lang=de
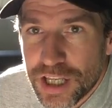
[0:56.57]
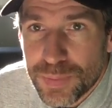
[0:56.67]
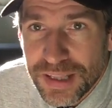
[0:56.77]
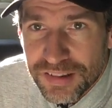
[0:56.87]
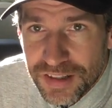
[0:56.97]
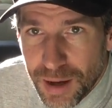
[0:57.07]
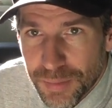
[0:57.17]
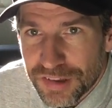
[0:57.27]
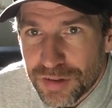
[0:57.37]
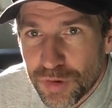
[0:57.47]
Ich bin es
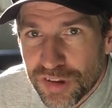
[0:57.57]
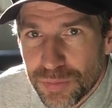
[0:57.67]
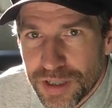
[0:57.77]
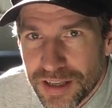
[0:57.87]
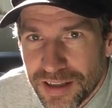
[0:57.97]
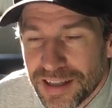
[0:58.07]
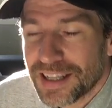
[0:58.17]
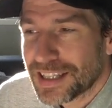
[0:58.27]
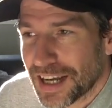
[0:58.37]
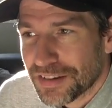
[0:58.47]
damals, ich musste mich
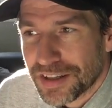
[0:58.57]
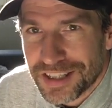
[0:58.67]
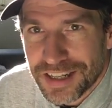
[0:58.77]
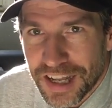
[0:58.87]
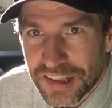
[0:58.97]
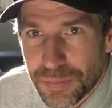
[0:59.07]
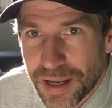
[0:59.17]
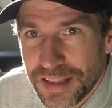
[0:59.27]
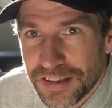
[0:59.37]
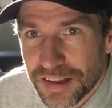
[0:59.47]
tatsächlich dann erstmal
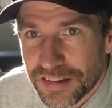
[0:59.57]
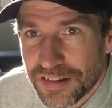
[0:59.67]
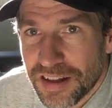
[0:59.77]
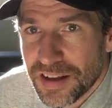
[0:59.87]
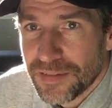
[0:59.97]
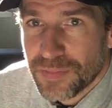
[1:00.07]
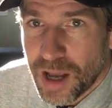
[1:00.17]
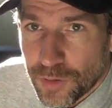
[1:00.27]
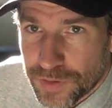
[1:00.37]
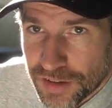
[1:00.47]
hinsetzen,
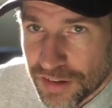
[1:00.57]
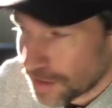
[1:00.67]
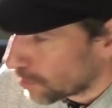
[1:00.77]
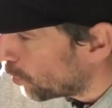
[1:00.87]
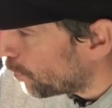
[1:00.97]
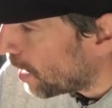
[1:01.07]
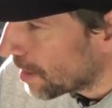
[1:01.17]
auf das Sofa,